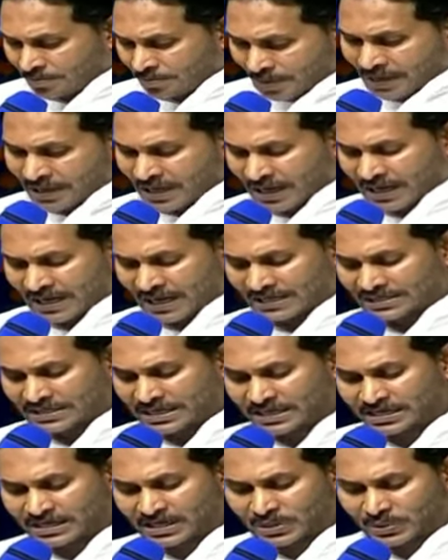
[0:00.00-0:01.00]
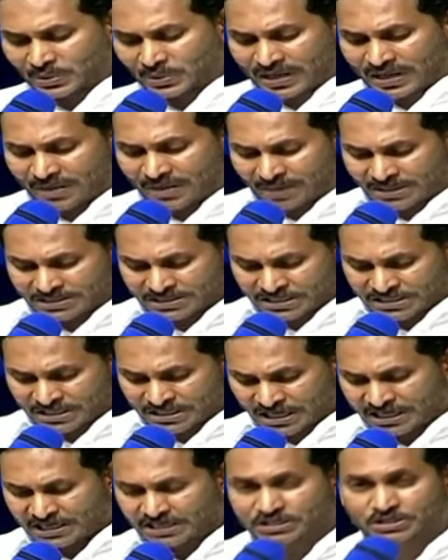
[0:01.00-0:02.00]
పిల్లలకందరికీ కూడా మంచి
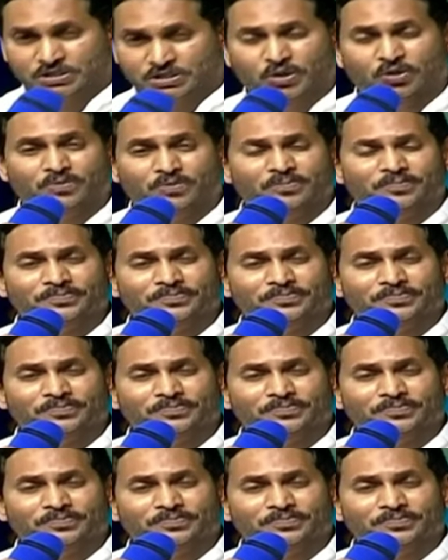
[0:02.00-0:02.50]
జరిగిస్తూ